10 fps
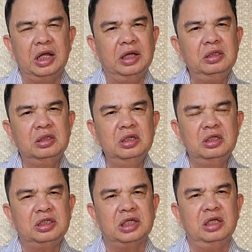bởi lẽ
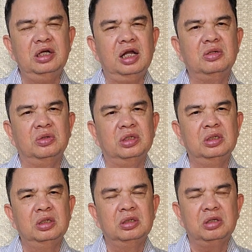khi xảy ra rồi
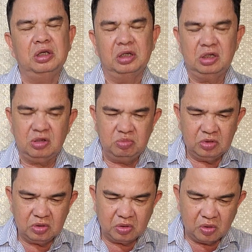thì không